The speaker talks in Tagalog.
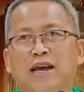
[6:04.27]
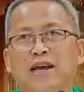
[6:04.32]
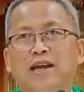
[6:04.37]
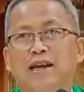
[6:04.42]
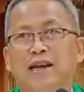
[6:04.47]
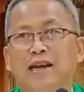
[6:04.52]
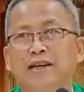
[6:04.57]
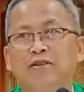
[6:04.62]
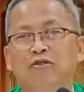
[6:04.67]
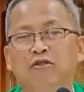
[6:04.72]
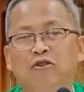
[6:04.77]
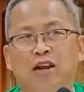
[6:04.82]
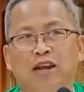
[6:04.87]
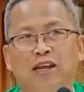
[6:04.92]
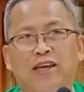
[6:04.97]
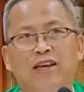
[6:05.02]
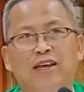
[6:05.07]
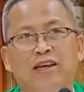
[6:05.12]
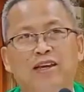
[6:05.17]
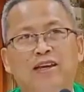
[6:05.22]
Kay ligon
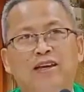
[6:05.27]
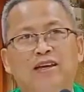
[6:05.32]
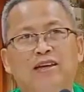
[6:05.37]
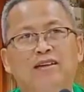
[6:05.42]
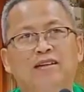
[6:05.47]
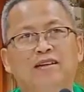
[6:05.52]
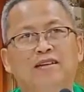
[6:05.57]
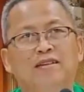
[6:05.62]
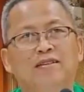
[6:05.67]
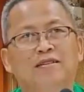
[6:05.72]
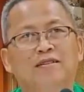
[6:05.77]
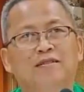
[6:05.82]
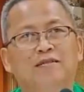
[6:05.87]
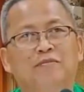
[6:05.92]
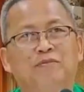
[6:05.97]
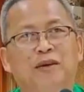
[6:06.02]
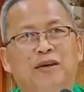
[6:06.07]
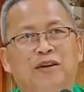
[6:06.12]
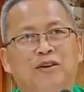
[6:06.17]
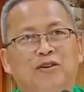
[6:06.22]
lagi.
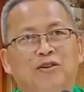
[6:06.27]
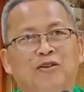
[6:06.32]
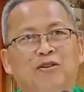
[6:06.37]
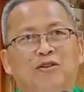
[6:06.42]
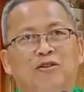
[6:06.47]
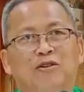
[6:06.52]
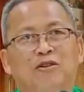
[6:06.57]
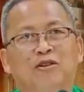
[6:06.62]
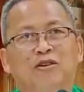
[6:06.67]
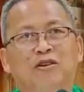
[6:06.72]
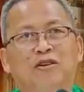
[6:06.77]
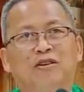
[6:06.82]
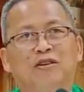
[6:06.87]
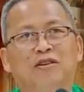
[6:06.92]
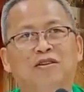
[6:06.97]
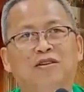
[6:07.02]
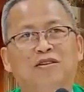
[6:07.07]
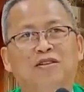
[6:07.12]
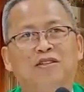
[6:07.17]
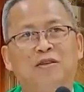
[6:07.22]
Pero
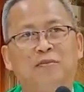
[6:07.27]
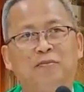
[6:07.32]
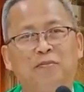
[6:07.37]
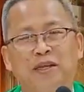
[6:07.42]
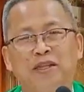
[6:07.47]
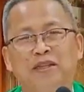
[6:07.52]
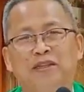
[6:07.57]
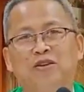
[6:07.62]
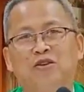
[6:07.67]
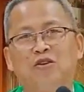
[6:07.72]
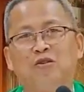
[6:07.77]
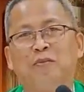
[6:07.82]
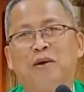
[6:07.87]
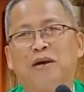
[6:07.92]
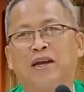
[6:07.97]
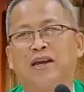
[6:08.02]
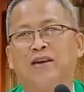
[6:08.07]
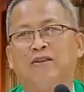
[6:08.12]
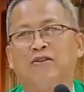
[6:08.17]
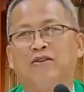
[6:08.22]
si Pedro
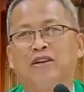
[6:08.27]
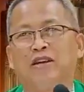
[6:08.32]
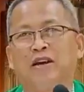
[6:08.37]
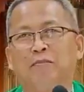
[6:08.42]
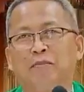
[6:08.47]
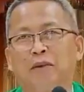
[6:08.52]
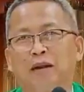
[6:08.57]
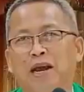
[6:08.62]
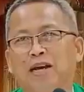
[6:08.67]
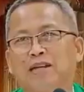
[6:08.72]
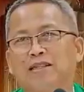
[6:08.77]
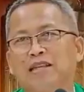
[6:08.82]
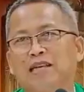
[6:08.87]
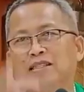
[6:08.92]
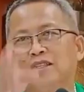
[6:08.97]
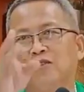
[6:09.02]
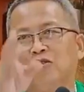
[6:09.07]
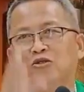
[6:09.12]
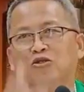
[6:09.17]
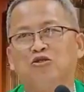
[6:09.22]
pag ingon niya,
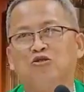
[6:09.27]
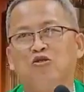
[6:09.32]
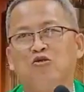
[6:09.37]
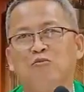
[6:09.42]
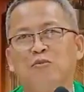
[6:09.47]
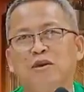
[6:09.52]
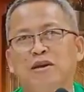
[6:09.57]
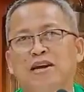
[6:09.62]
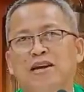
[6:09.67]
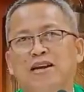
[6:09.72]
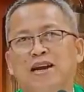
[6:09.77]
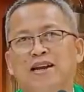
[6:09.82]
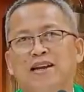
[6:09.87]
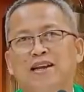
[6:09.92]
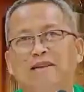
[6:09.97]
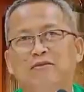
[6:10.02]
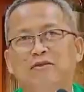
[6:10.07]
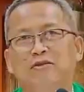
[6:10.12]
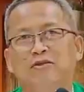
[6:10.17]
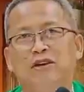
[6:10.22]
palakta sa kustubig na
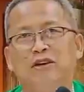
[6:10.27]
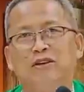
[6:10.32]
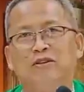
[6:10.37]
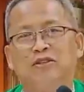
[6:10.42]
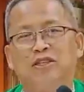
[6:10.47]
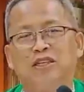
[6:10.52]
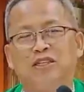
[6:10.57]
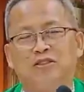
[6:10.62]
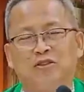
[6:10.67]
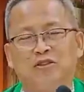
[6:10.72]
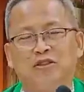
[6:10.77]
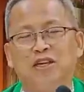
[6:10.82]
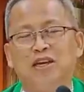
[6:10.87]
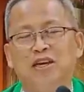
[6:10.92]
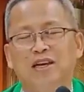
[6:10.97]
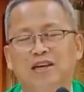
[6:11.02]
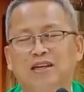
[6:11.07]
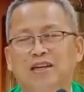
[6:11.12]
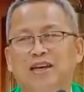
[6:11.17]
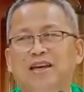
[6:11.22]
nimo. ingon si Jesus,
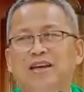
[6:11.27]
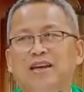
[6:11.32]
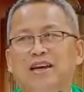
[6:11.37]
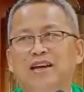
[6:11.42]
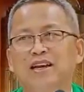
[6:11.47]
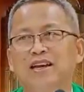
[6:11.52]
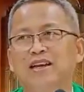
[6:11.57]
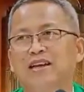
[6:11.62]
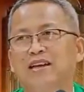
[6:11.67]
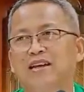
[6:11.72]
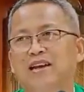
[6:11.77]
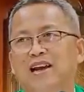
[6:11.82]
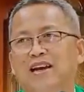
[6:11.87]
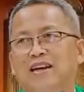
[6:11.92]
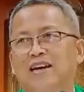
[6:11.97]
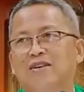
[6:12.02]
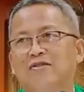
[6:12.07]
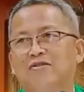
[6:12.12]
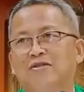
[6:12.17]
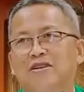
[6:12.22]
giingari,
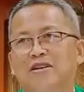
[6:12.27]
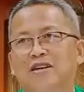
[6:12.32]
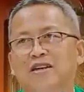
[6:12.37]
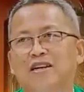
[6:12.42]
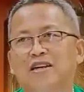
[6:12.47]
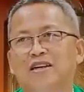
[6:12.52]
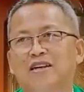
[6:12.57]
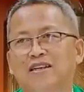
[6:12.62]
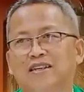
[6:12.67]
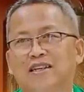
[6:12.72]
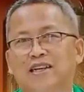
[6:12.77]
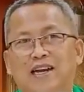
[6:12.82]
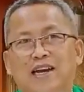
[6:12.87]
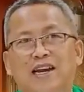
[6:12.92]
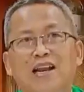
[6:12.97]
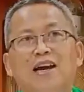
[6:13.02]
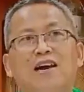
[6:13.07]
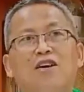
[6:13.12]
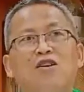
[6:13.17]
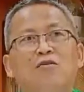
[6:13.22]
lakaw.
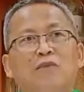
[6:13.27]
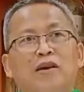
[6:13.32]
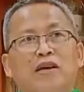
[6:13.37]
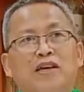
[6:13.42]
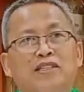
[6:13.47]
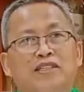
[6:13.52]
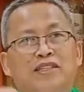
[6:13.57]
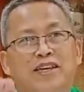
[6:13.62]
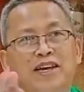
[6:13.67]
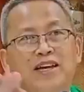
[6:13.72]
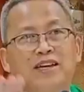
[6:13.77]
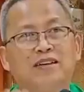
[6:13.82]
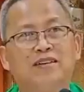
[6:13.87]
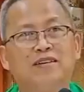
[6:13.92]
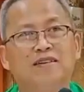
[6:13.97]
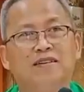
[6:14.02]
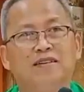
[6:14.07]
Nakalakaw magid siya.